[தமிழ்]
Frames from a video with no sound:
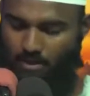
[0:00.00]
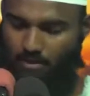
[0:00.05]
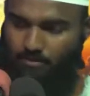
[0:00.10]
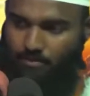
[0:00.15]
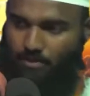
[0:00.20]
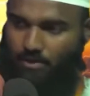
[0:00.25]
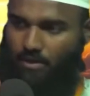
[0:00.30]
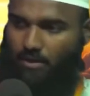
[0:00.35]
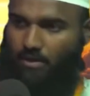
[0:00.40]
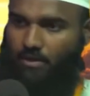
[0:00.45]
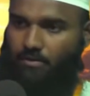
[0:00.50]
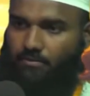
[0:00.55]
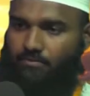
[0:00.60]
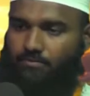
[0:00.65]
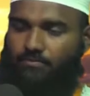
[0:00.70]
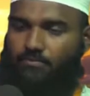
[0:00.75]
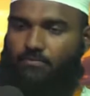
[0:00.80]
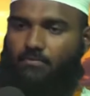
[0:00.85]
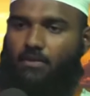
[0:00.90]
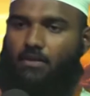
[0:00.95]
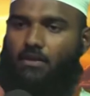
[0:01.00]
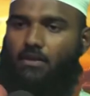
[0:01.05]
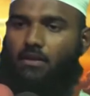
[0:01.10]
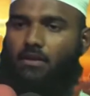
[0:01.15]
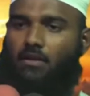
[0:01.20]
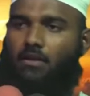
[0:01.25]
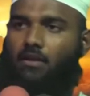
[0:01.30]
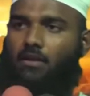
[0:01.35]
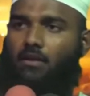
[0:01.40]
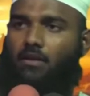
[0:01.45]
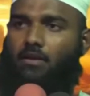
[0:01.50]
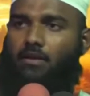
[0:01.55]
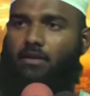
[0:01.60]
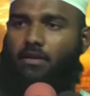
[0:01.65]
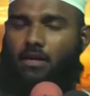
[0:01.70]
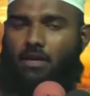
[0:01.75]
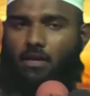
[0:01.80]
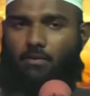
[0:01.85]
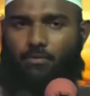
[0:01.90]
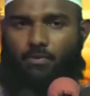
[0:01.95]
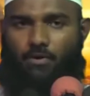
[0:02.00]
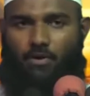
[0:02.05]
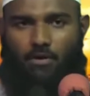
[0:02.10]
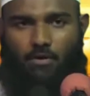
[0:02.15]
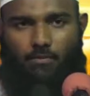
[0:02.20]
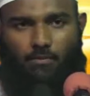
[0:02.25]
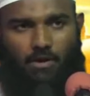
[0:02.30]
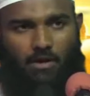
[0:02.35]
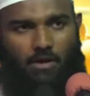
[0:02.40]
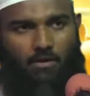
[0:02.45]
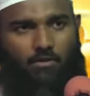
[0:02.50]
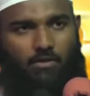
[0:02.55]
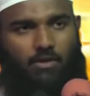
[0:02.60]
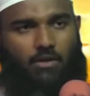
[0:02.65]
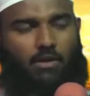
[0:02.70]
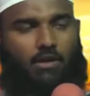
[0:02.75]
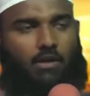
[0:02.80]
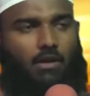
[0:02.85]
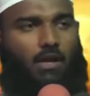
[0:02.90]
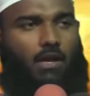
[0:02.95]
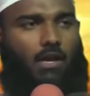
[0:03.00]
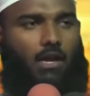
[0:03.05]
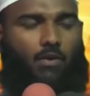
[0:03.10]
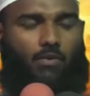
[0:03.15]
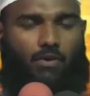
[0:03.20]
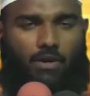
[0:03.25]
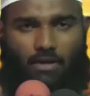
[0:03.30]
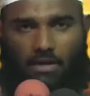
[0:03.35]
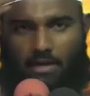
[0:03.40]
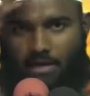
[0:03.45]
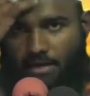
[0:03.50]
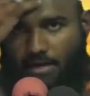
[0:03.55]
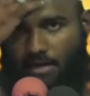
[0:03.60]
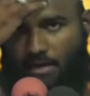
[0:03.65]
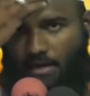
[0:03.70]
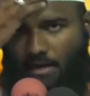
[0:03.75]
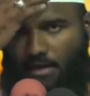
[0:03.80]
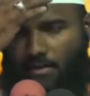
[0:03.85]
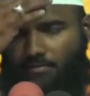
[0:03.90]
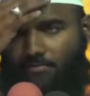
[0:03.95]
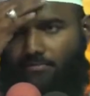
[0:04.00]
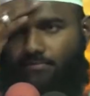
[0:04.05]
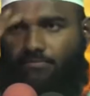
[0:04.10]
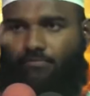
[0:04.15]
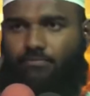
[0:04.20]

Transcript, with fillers: அலமதுல்லா எல்லா புகழுக்கும் அல்லாவுக்கு அல்லாஹுடைய நல்லடியார்களே